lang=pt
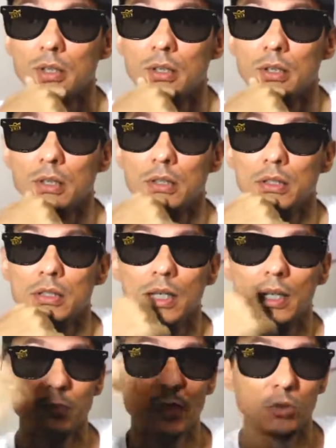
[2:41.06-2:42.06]
E as
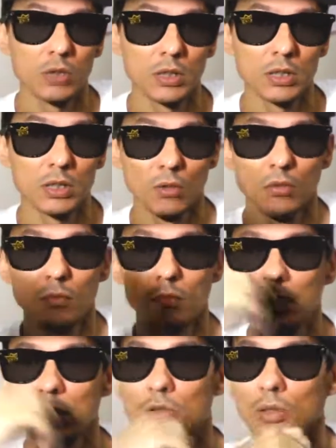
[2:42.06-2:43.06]
pessoas estão
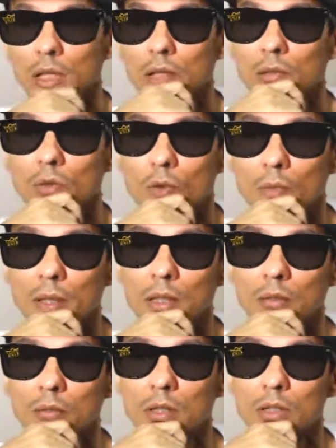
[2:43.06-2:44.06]
mencionando, estão
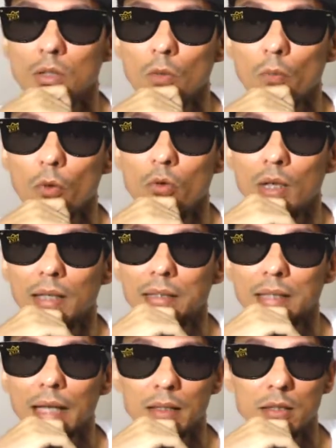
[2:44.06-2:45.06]
comentando que estão um pouco
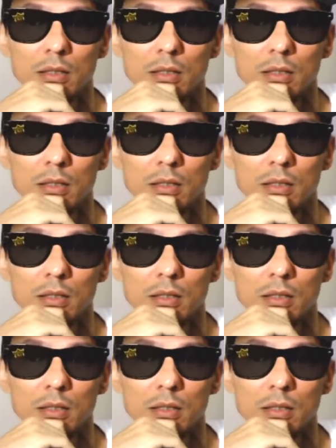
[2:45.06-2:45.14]
cansadas.